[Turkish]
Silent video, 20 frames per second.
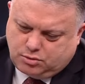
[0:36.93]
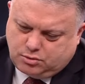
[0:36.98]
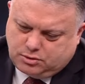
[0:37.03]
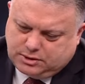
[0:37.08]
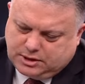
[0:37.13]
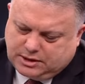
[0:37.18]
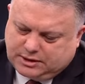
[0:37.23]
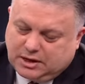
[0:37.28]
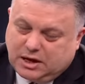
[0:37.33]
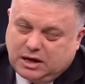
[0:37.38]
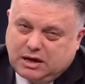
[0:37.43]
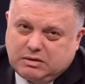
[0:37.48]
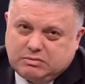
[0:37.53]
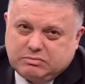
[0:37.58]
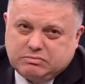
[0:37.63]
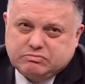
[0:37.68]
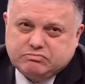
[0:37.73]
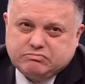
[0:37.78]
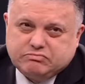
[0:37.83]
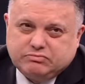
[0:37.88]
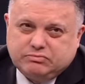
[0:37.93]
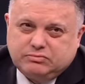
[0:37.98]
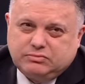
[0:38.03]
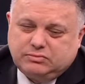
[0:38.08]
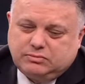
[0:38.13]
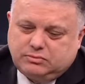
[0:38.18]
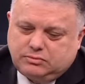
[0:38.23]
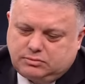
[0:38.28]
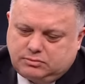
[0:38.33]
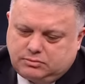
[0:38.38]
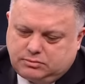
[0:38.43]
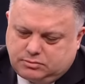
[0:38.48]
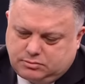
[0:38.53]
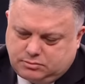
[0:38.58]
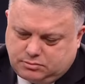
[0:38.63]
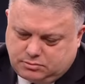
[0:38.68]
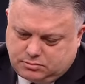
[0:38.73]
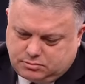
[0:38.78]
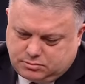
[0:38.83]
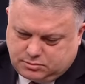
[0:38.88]
Ya da
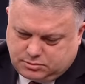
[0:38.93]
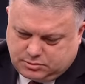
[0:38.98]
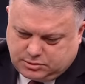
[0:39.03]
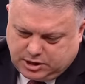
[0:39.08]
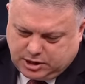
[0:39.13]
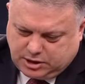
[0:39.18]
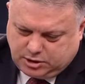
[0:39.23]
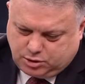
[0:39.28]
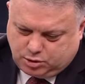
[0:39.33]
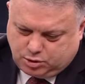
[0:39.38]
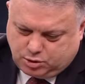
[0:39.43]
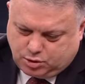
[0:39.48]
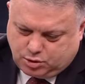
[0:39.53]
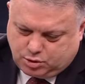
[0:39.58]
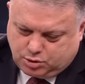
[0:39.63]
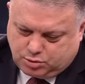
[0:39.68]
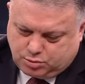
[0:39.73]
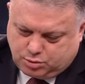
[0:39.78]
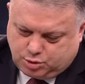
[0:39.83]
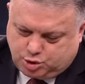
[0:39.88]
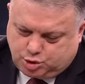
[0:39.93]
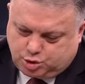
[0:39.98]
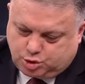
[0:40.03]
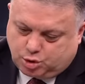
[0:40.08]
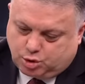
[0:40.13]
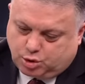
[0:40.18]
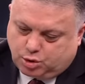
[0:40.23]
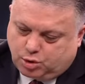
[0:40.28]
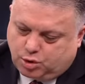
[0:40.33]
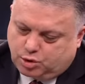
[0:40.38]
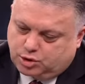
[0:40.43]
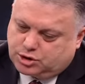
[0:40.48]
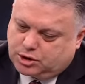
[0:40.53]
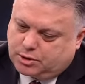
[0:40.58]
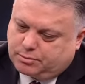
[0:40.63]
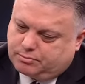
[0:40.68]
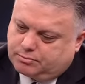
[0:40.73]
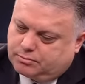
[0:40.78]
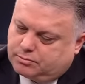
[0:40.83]
rengi doğru mu? Şu hocam.